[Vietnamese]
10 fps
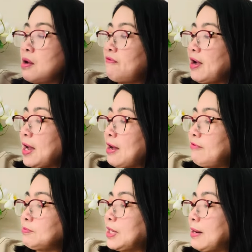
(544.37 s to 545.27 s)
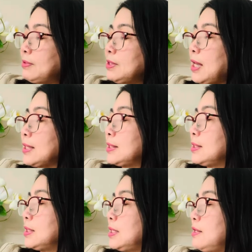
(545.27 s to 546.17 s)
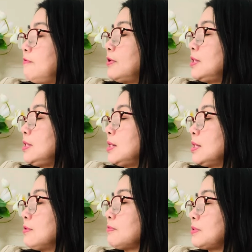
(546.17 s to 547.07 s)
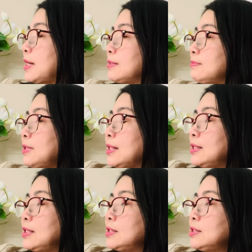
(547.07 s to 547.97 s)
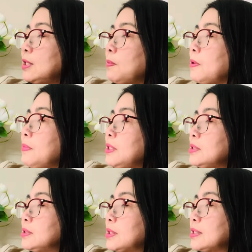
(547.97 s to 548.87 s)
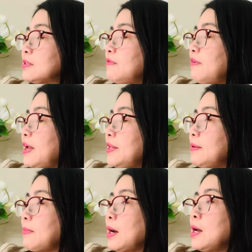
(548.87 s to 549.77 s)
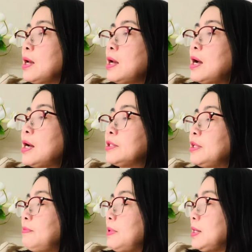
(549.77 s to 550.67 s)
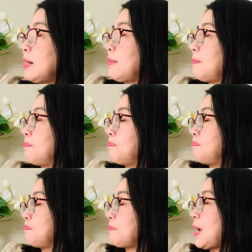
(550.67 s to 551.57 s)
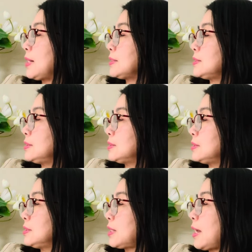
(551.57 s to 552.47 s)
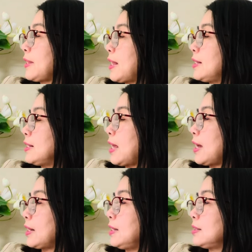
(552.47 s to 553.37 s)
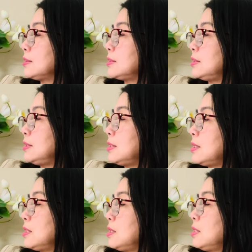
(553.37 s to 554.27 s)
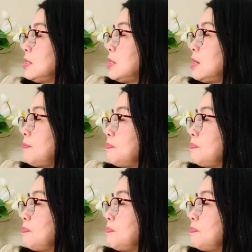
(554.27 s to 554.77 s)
và phòng trà Bến Thành thì với ờ, phòng trà Bến Thành thì Hương không có biết được là số vé nhưng mà à, chỉ biết là bán được ờ, cả nhà liên lạc ha thì ờ,